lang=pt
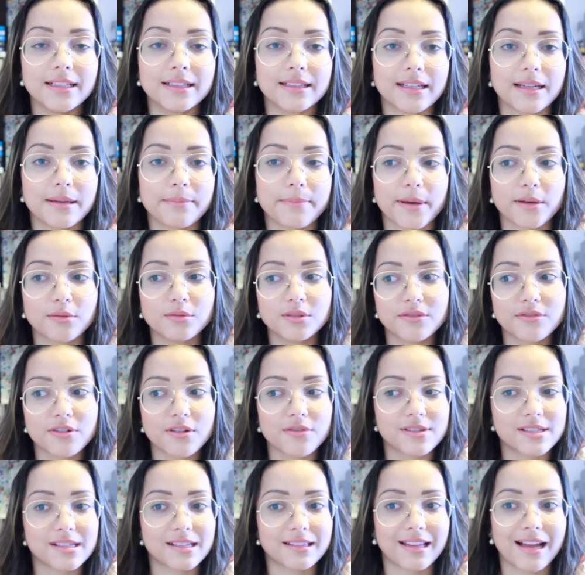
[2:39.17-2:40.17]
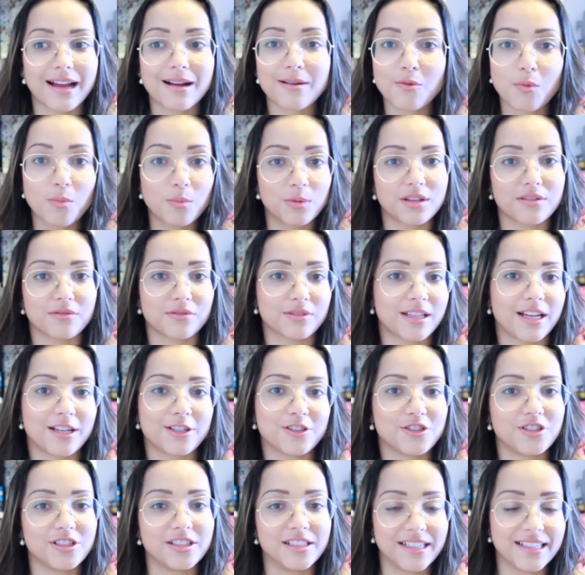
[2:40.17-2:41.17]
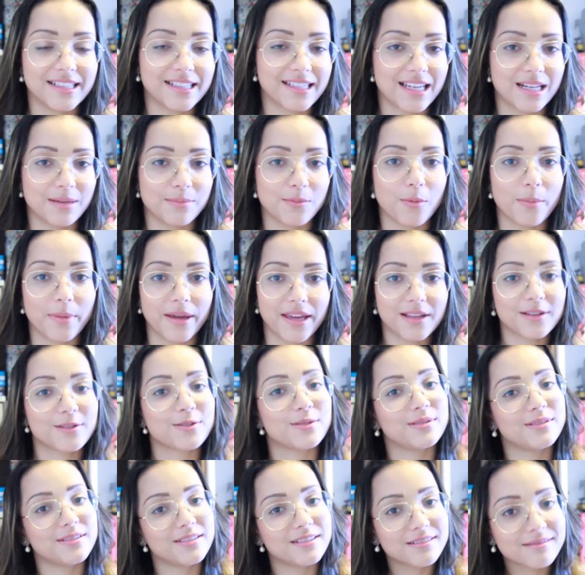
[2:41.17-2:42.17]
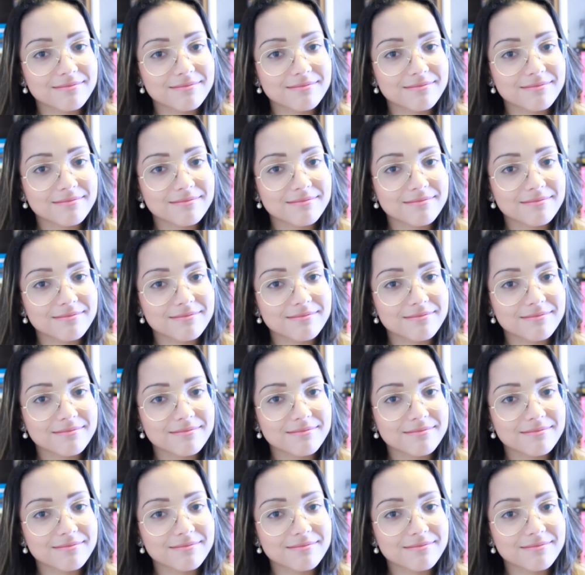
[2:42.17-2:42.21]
né, pega um livro que você tá com muita vontade de ler naquele momento,